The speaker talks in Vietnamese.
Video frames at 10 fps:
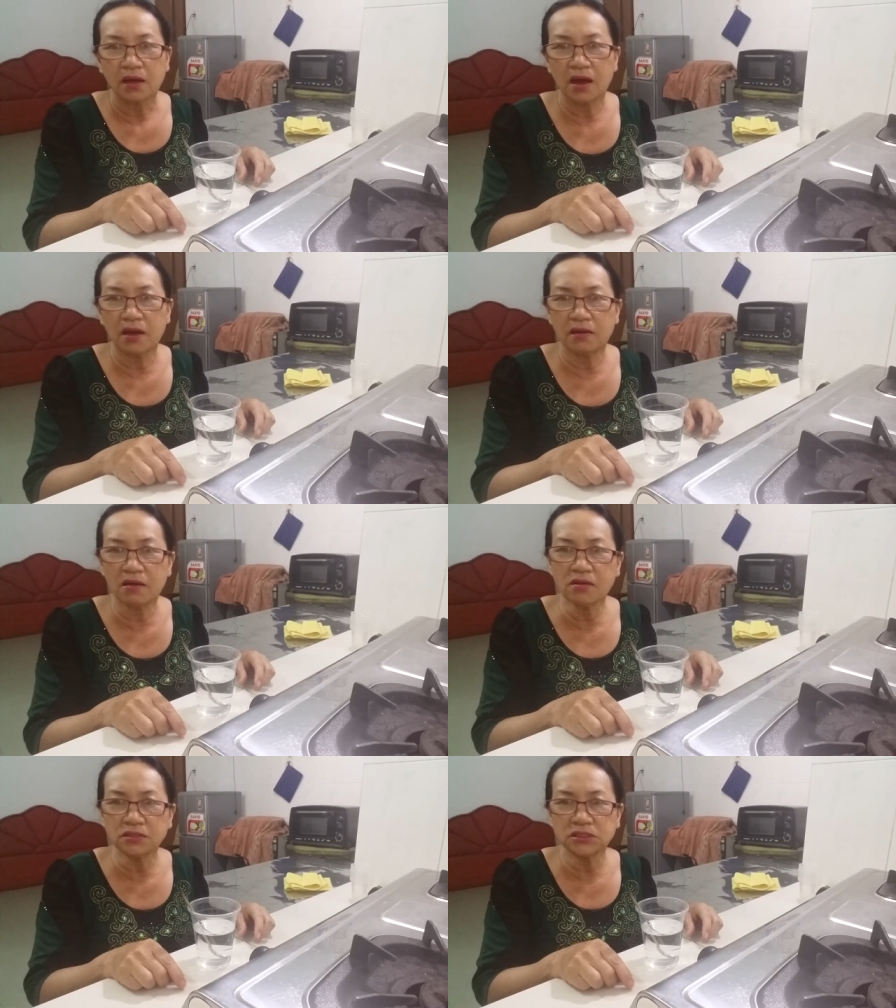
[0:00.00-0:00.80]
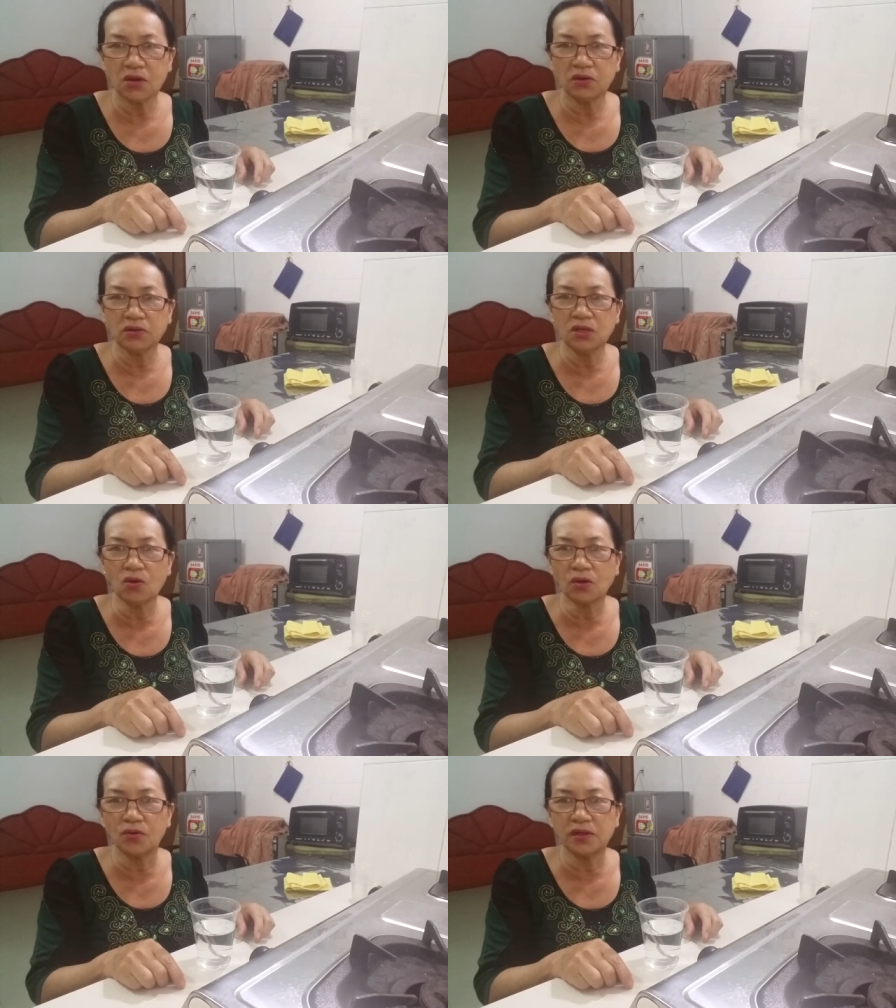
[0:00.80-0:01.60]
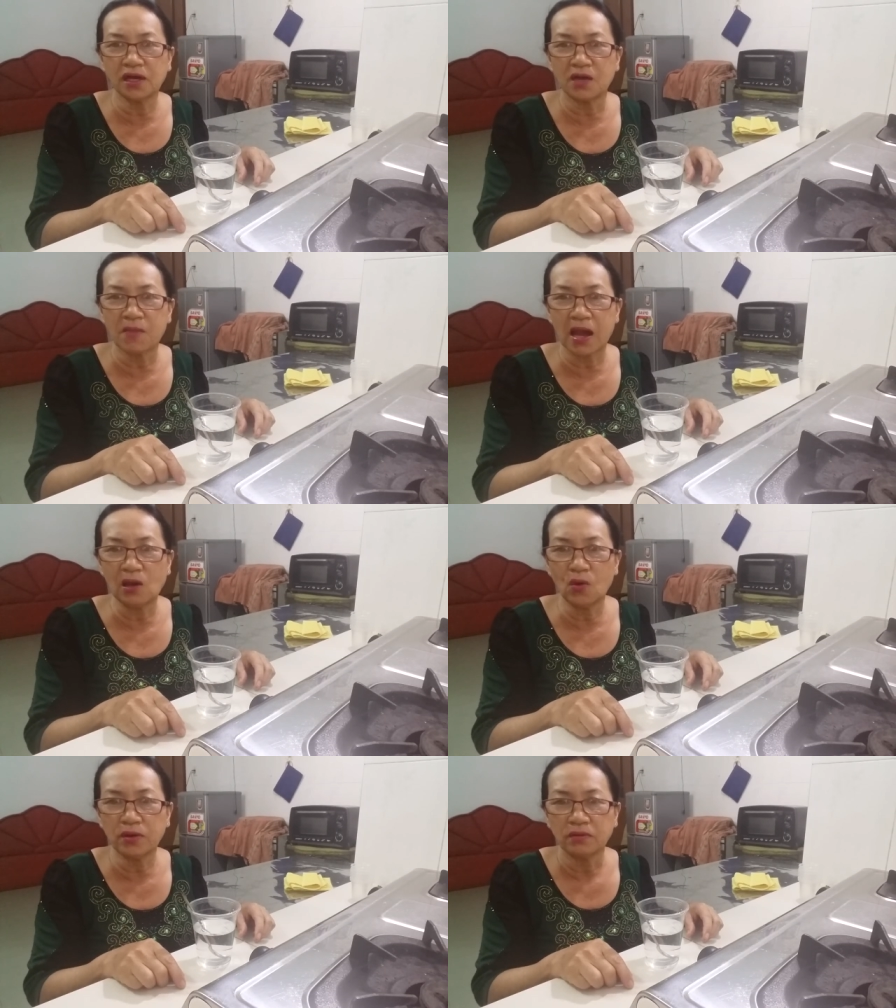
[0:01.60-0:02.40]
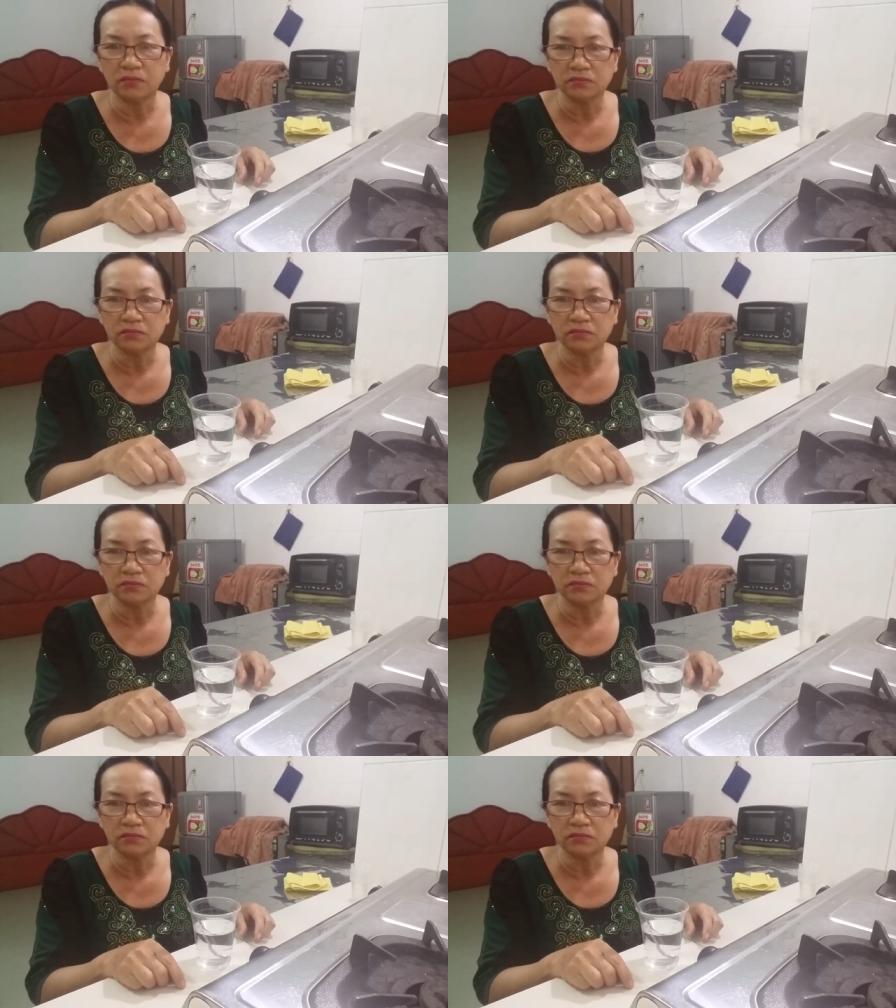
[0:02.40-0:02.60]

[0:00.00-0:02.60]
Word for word: kệ nó cho nó nhốt cô đến ngày mai luôn